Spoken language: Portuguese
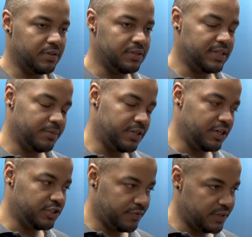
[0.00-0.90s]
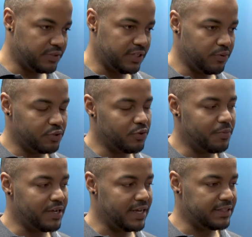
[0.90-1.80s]
Estamos reativando o setor de
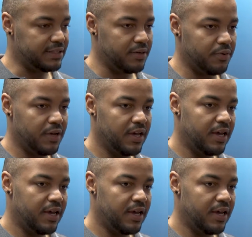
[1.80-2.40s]
comunicação